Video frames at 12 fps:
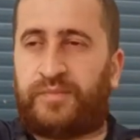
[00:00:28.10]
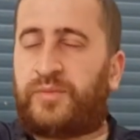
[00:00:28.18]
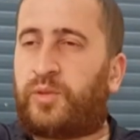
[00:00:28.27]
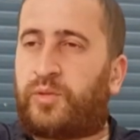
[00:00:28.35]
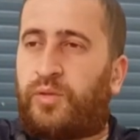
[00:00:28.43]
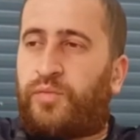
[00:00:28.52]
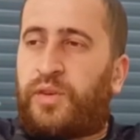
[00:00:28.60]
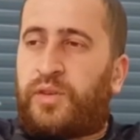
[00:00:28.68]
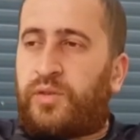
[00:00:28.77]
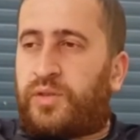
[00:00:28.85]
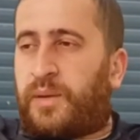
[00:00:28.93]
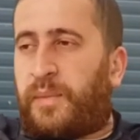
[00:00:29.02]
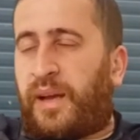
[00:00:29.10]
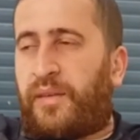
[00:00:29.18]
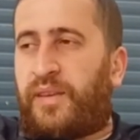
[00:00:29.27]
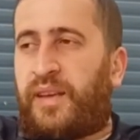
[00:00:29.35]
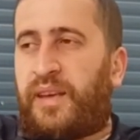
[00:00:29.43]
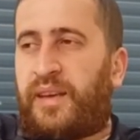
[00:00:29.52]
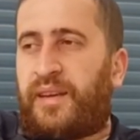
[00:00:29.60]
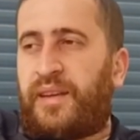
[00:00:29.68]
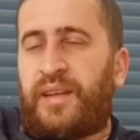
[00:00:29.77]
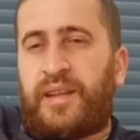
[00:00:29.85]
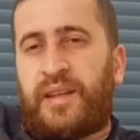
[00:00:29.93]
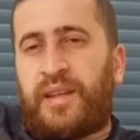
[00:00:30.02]
Donc une fois que ça m'a réveillé,
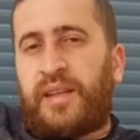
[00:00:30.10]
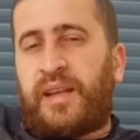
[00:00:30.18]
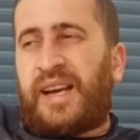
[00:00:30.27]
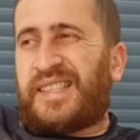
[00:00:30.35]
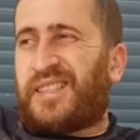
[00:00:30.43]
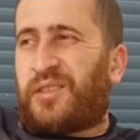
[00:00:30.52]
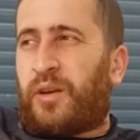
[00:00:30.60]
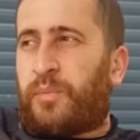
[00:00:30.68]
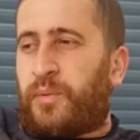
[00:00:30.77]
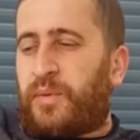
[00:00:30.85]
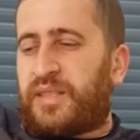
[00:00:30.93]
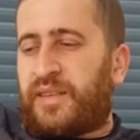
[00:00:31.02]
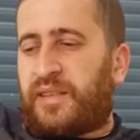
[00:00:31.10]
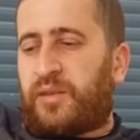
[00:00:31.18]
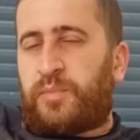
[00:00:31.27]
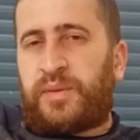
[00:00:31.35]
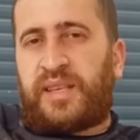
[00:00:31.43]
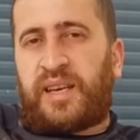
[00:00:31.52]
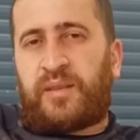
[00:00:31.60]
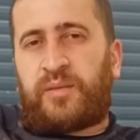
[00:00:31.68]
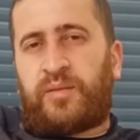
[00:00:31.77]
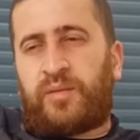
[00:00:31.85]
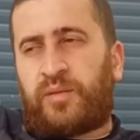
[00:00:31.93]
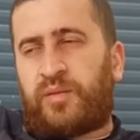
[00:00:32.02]
à 7 heures, pour moi, ça va être compliqué
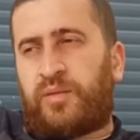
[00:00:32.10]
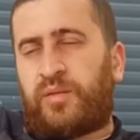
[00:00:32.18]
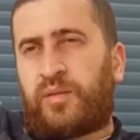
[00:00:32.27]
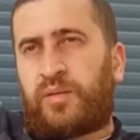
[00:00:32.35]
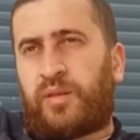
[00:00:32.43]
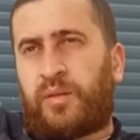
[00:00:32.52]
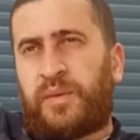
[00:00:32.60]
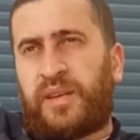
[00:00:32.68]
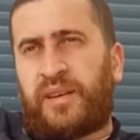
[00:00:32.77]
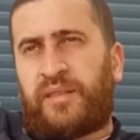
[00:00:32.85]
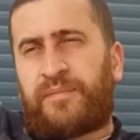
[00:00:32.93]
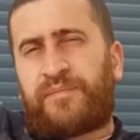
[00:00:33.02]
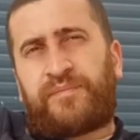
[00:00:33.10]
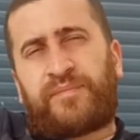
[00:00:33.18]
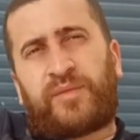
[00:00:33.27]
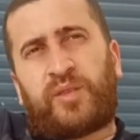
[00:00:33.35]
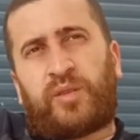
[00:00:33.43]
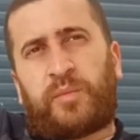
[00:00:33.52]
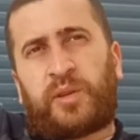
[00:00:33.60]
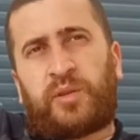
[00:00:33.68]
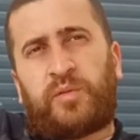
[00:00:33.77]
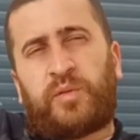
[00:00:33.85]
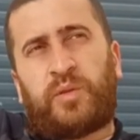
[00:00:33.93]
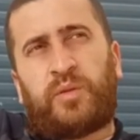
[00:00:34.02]
de, de dormir, de dormir de
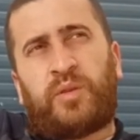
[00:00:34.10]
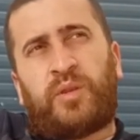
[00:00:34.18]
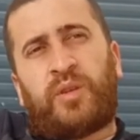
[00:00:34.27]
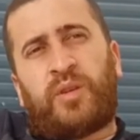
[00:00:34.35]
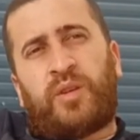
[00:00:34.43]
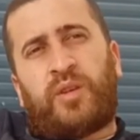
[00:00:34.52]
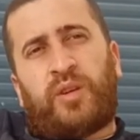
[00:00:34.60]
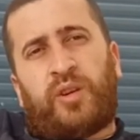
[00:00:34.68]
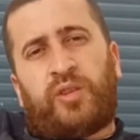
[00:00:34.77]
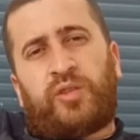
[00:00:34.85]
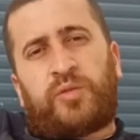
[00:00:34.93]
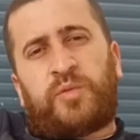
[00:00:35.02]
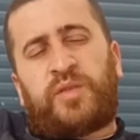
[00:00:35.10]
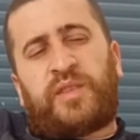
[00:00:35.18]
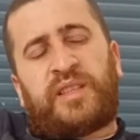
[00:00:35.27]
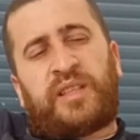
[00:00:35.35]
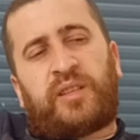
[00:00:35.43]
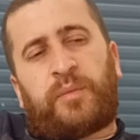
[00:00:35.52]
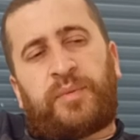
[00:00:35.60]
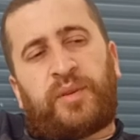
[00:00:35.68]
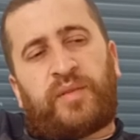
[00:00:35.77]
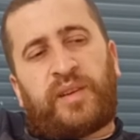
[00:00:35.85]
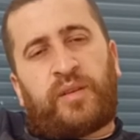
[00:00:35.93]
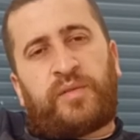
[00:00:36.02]
nouveau. Donc je me suis dit, tant pis,
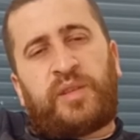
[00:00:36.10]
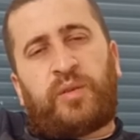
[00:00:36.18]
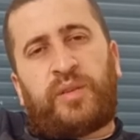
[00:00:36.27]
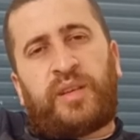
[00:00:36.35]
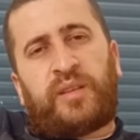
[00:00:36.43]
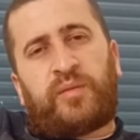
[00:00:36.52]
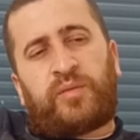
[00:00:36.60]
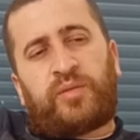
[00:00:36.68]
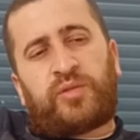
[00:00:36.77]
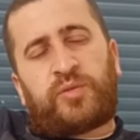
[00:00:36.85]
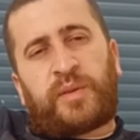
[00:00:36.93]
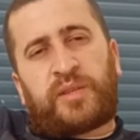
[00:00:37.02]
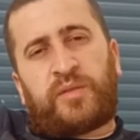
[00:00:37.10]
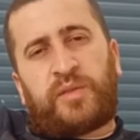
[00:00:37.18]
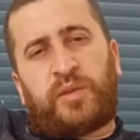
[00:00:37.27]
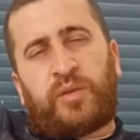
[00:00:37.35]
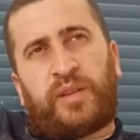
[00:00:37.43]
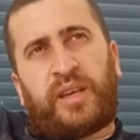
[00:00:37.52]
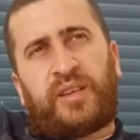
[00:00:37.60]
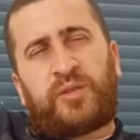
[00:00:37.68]
on va aller en vide-grenier. Donc euh, je suis parti en vide-grenier.